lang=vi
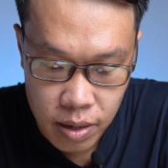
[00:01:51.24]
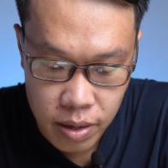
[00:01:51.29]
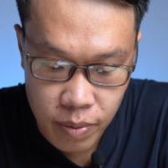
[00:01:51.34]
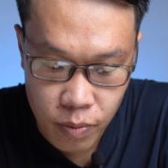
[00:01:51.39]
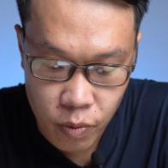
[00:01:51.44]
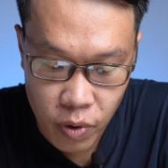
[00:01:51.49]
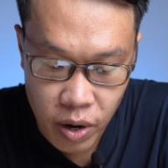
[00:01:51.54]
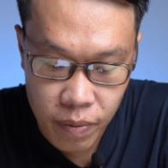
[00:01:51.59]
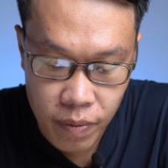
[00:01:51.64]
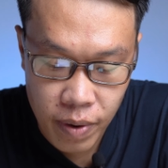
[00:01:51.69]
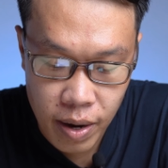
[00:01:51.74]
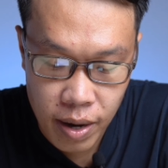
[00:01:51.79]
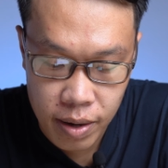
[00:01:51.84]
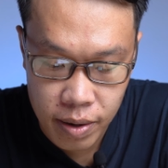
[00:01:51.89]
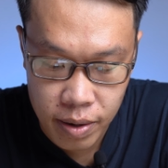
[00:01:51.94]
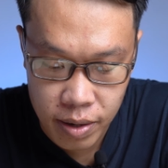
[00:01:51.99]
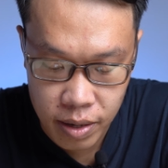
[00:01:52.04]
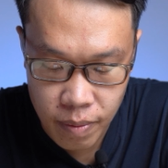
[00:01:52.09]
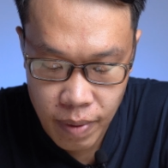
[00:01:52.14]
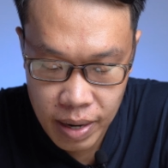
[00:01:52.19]
firmware về.
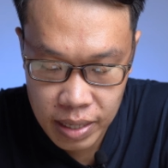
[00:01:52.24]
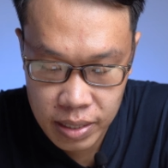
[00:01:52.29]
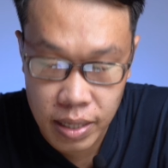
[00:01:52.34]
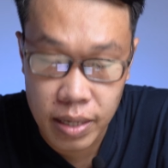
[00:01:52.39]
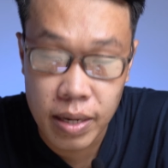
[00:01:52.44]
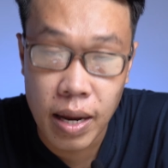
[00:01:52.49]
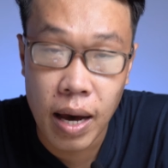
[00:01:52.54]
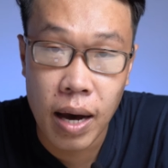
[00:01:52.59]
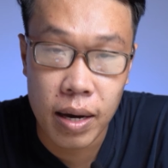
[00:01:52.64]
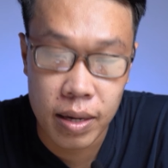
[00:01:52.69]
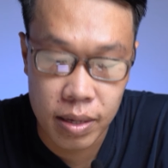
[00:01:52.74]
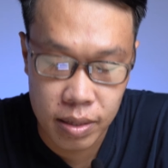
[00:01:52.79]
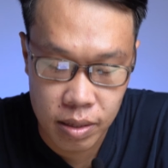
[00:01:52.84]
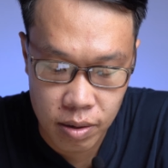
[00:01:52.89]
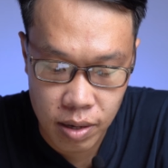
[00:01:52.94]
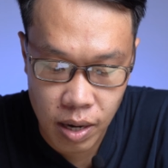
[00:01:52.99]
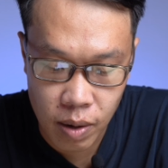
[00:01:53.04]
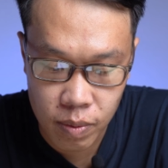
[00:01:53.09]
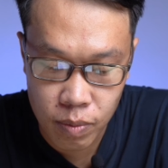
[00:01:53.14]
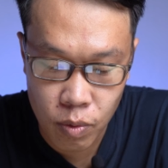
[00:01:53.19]
Thì các bạn sẽ đợi
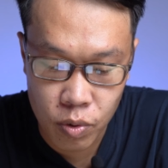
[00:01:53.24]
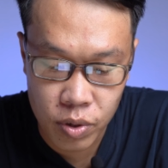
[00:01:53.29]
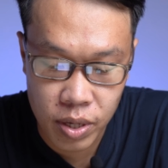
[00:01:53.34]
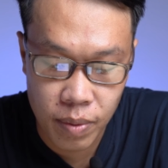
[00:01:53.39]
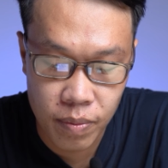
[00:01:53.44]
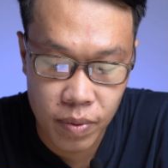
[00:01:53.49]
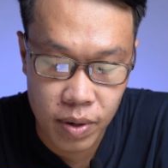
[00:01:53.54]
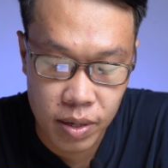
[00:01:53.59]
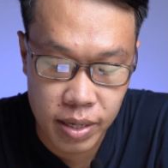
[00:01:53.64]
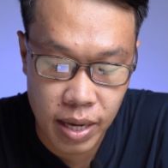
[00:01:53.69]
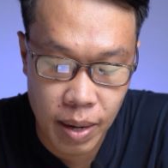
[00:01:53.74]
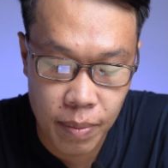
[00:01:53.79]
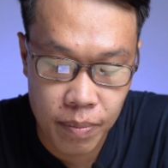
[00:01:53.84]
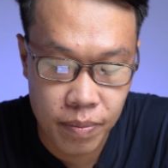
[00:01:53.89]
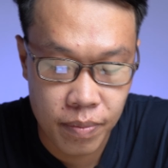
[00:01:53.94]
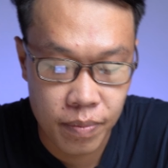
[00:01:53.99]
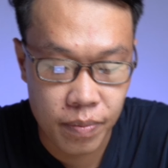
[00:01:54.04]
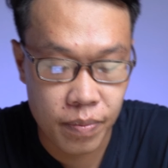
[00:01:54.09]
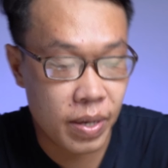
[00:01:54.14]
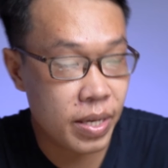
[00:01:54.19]
từ 0 đến 100%,
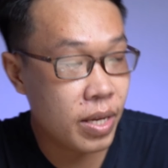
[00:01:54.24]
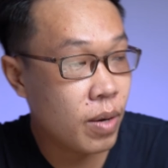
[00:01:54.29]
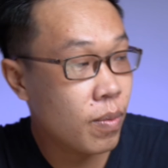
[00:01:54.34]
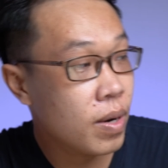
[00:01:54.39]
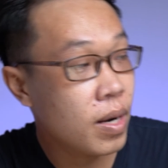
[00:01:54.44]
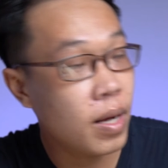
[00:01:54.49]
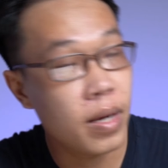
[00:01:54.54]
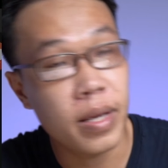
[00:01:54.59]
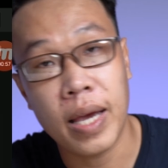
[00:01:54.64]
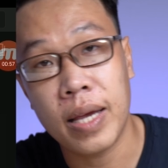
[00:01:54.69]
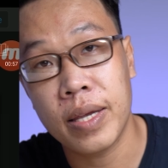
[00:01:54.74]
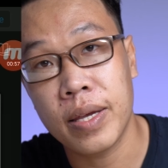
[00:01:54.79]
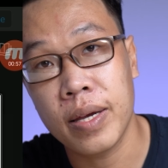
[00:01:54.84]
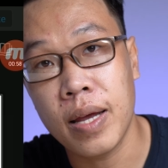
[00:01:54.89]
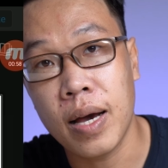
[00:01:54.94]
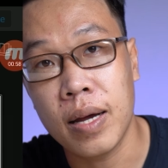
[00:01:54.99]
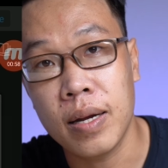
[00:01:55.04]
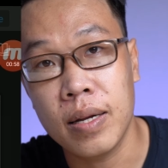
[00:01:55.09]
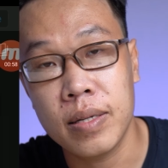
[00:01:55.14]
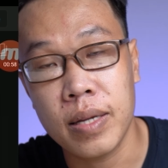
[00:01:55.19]
và trong cái thời gian chờ
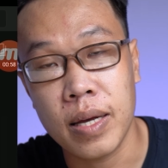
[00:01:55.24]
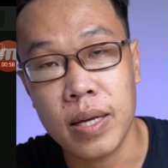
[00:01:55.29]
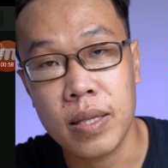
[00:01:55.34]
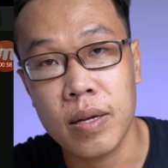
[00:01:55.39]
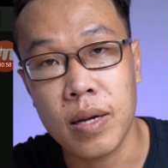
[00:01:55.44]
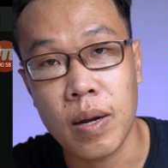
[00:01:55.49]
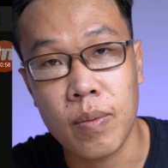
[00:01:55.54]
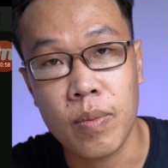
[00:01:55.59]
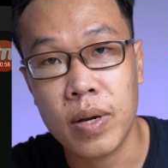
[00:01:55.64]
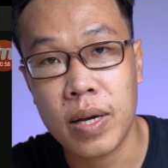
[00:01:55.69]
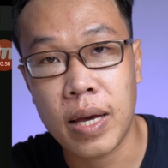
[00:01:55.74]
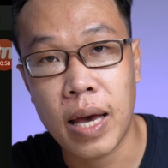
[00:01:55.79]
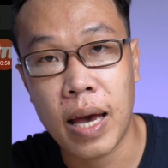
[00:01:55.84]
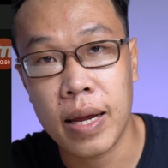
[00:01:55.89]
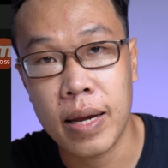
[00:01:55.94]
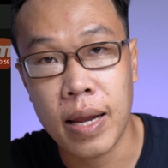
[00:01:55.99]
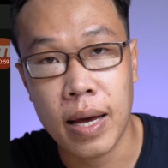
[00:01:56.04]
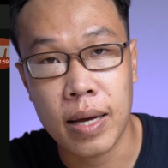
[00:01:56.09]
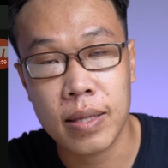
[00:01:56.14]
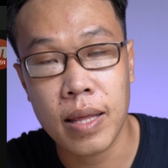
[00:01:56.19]
đợi nó sẽ tự động nó
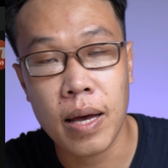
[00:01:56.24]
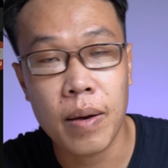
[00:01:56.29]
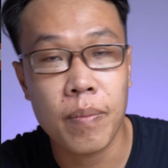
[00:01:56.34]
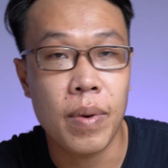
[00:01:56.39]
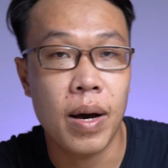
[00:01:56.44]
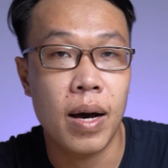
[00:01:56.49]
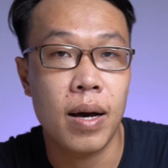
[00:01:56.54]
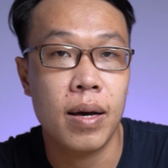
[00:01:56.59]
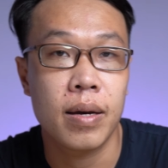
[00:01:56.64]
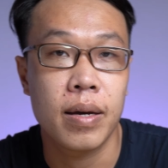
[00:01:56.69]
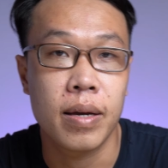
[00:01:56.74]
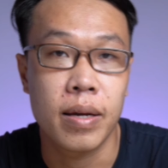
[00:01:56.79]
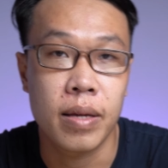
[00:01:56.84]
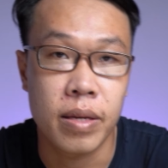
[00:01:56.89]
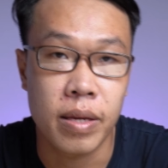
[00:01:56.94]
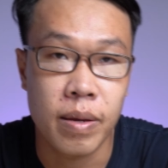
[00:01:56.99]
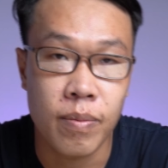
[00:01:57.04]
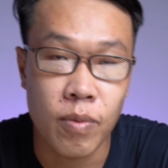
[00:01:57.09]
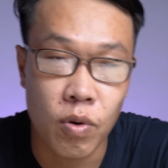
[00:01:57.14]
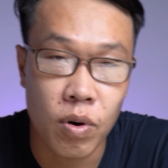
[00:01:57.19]
cài đặt tắt mở. Thì
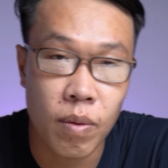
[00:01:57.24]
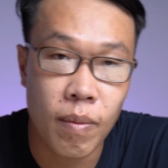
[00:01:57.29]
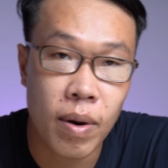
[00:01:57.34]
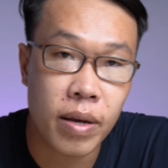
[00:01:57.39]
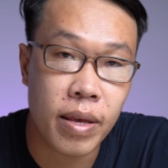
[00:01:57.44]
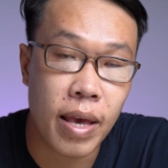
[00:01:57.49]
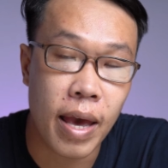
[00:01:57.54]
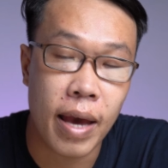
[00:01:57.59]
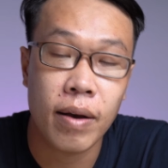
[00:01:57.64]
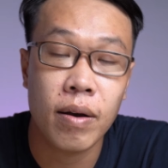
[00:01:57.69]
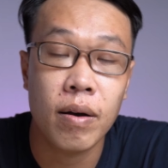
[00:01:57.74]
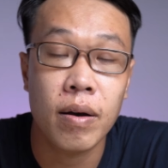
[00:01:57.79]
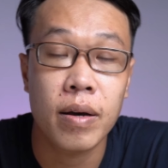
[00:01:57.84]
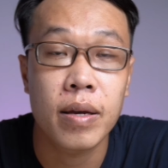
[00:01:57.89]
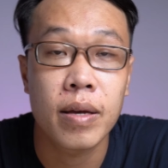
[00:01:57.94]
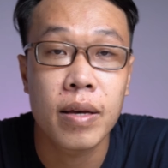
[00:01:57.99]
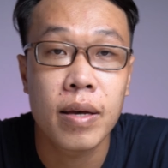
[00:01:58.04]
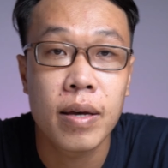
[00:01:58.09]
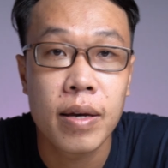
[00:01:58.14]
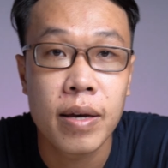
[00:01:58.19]
nhiệm vụ đơn giản thôi,
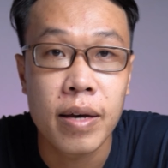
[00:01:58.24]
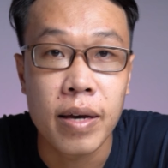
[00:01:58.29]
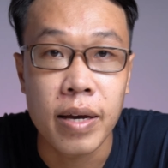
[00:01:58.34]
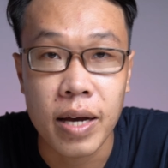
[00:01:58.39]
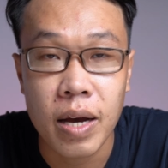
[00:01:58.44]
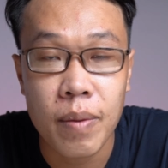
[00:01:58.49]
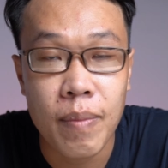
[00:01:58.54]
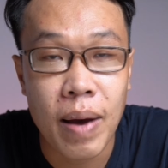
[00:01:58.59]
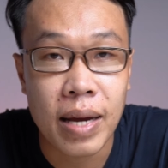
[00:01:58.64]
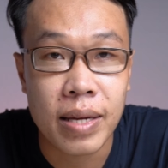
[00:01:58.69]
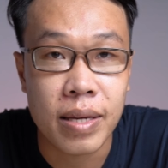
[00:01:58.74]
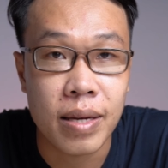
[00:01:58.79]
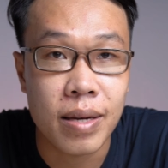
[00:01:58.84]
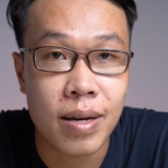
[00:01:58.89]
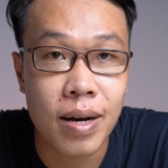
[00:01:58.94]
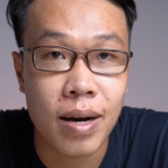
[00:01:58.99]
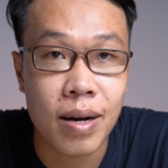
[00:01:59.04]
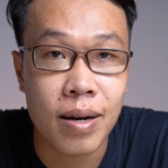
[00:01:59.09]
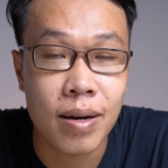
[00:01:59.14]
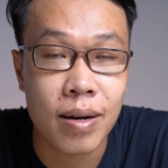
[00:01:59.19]
thì các bạn chỉ
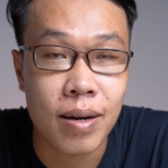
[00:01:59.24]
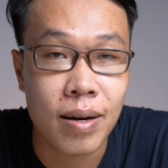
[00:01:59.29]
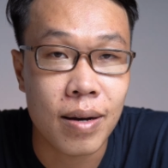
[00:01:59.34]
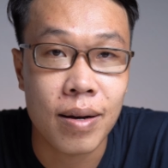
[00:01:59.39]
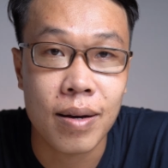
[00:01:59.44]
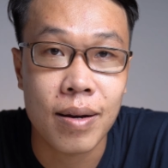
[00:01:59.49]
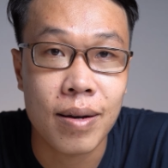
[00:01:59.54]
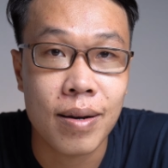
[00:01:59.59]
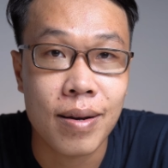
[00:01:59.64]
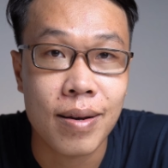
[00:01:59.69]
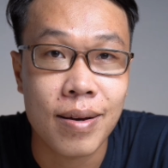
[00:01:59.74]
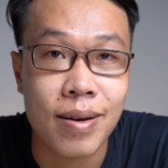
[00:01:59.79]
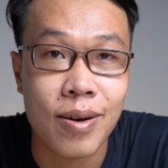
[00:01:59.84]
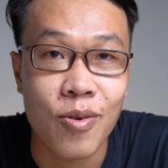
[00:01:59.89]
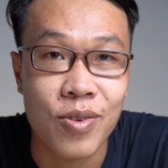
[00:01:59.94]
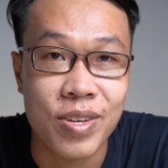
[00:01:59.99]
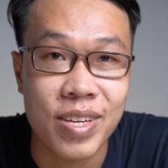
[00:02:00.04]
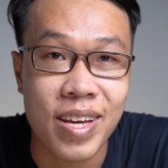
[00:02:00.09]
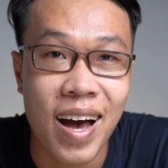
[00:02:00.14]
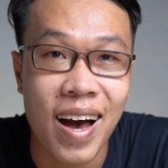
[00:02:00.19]
cần
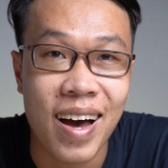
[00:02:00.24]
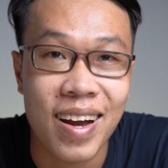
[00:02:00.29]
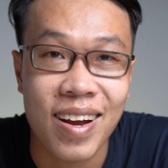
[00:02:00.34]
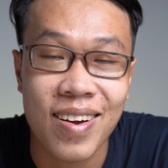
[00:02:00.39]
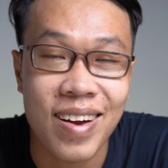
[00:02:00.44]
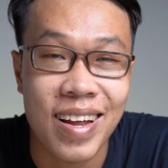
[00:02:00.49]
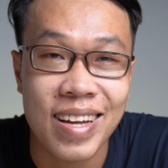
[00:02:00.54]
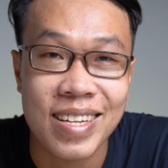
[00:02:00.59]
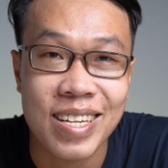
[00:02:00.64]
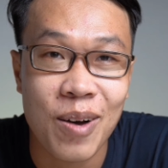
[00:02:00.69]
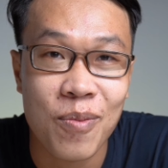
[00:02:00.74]
ngồi chờ thôi là